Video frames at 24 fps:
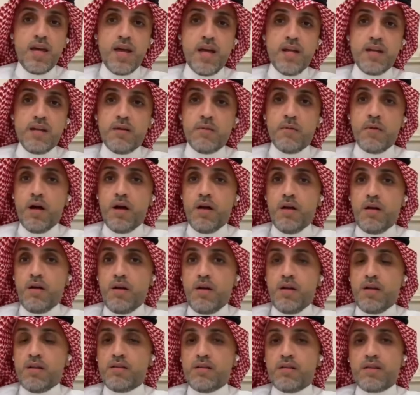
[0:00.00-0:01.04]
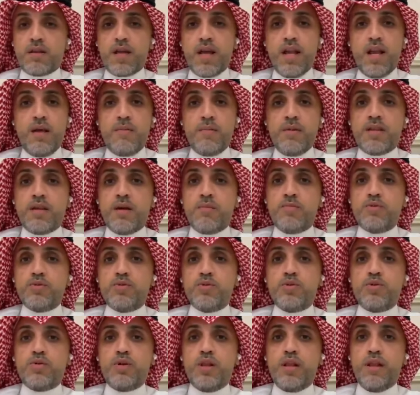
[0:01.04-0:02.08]
يعني تكلم انت
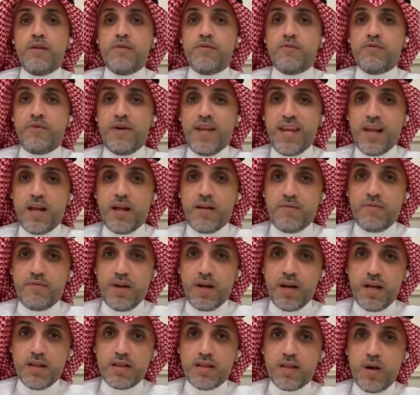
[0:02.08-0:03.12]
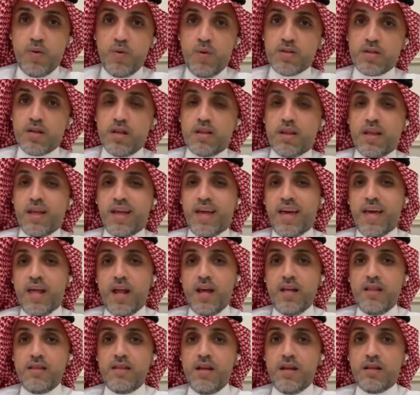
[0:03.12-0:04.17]
بوجود فريق في خط الوسط
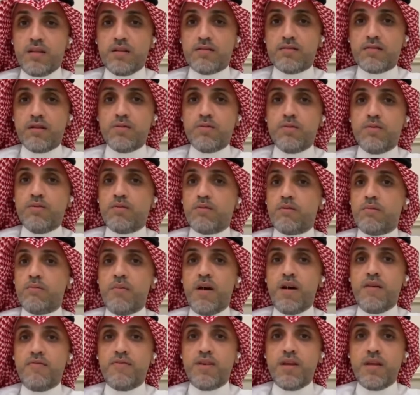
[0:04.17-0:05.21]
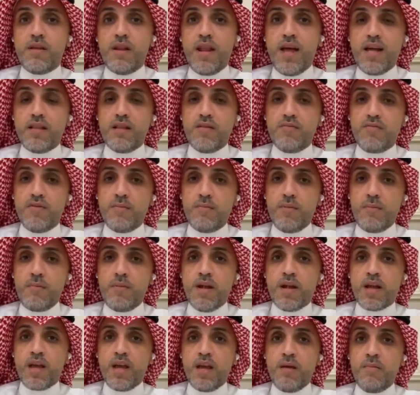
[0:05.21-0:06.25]
غير انديه الصندوق ما في نادي في
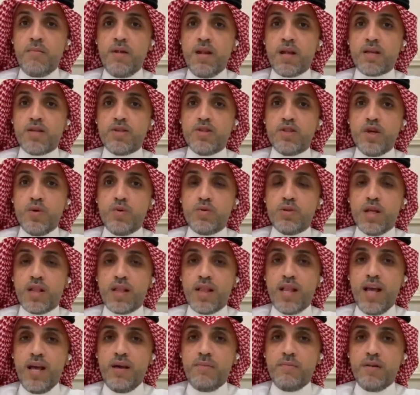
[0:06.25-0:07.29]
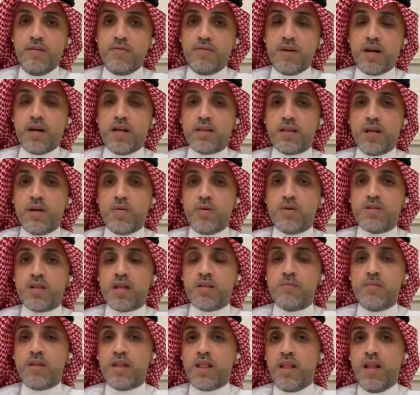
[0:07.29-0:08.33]
المملكه يملك جوده لاعبين في خط
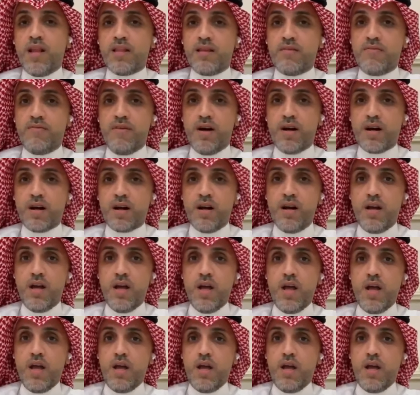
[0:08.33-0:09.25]
الوسط مثل الاتفاق